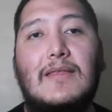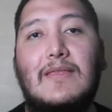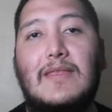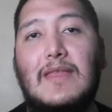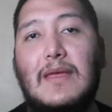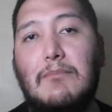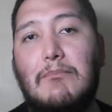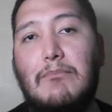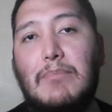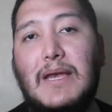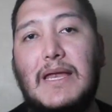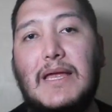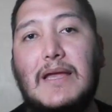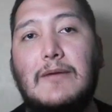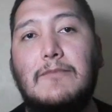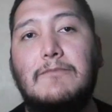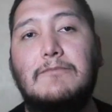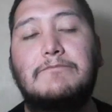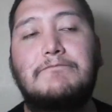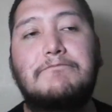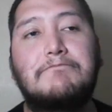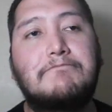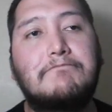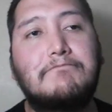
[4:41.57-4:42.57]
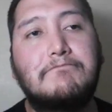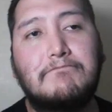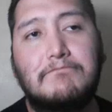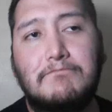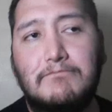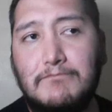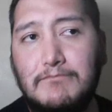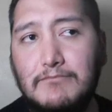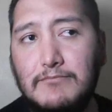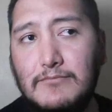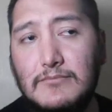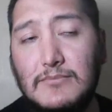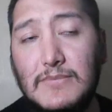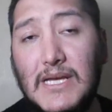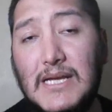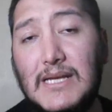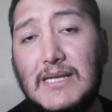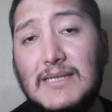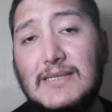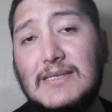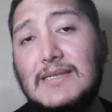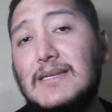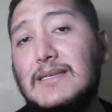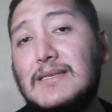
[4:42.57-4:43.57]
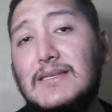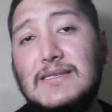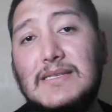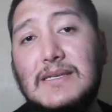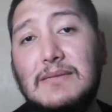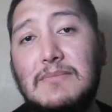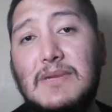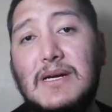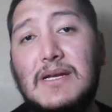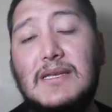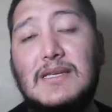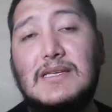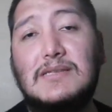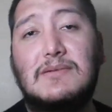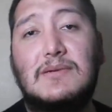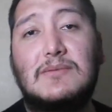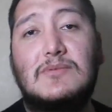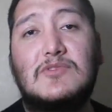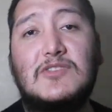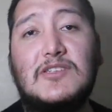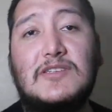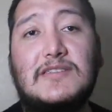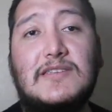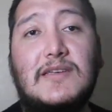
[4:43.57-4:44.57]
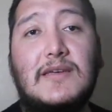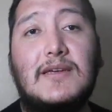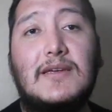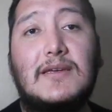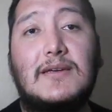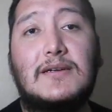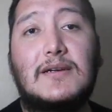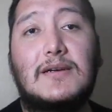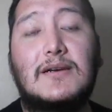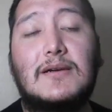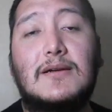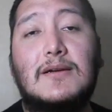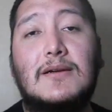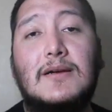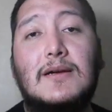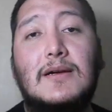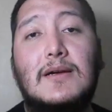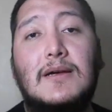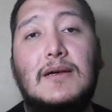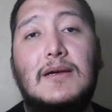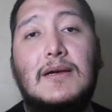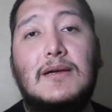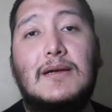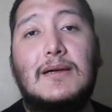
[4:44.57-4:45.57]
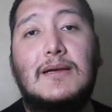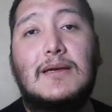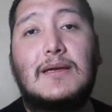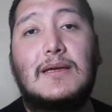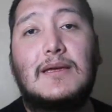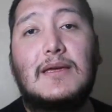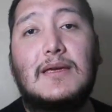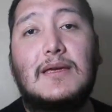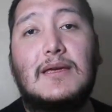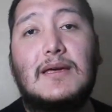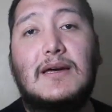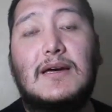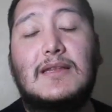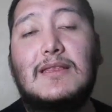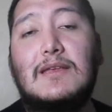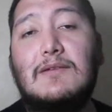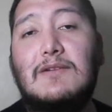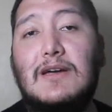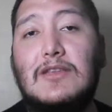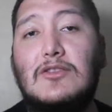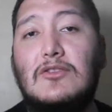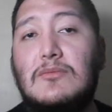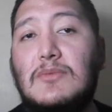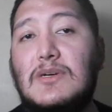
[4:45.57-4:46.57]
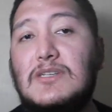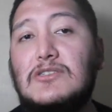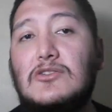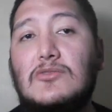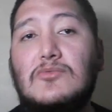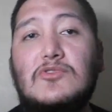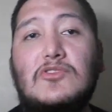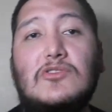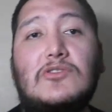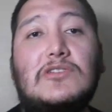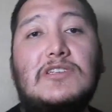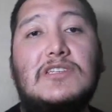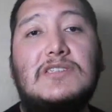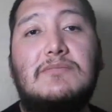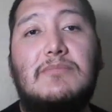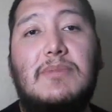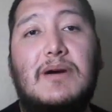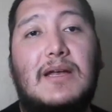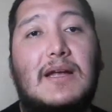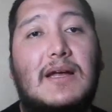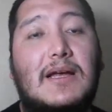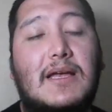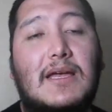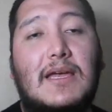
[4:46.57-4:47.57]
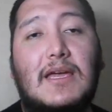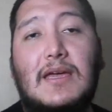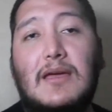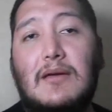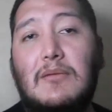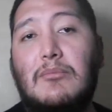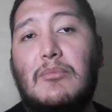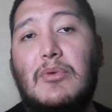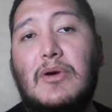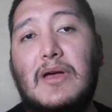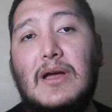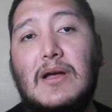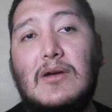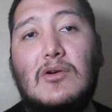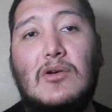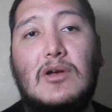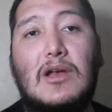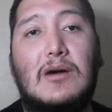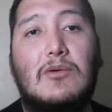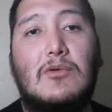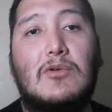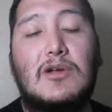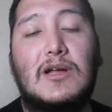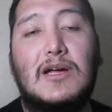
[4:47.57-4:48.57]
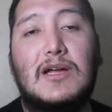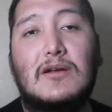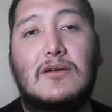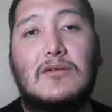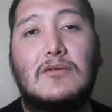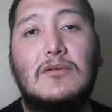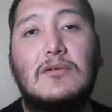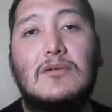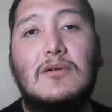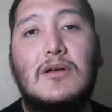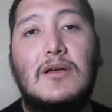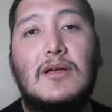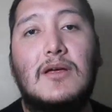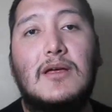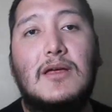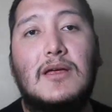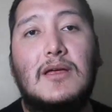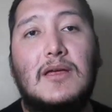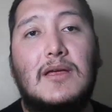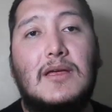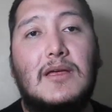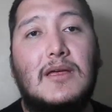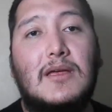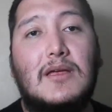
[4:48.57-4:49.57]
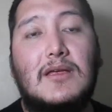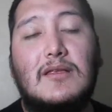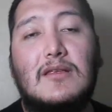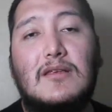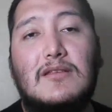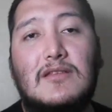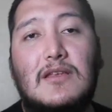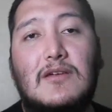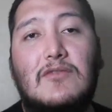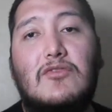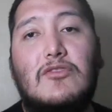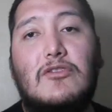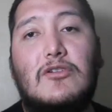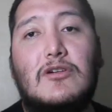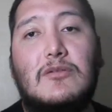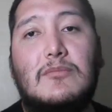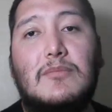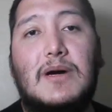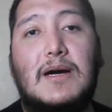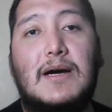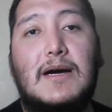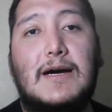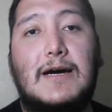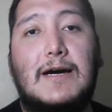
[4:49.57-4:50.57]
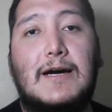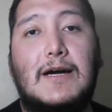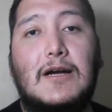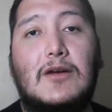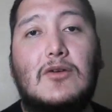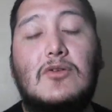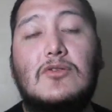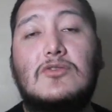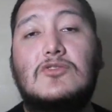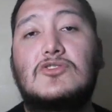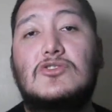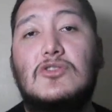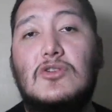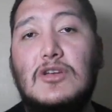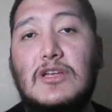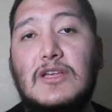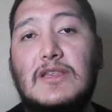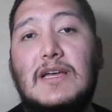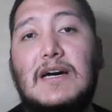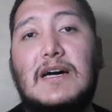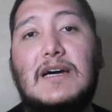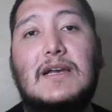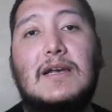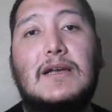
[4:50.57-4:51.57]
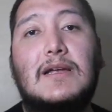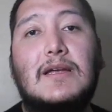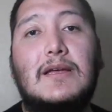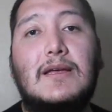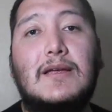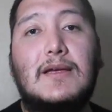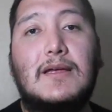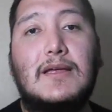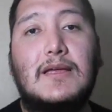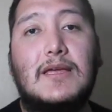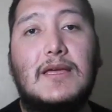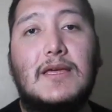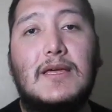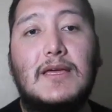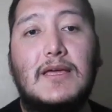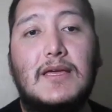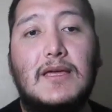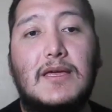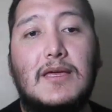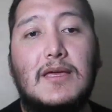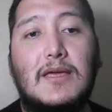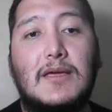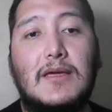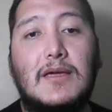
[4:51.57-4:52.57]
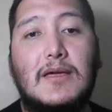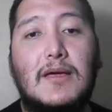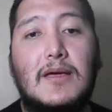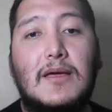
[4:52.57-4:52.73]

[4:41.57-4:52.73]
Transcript: de Plin. En las siguientes semanas vamos a seguir eh, activando más opciones para que puedan colaborar, ¿no? Y de esta forma consolidar y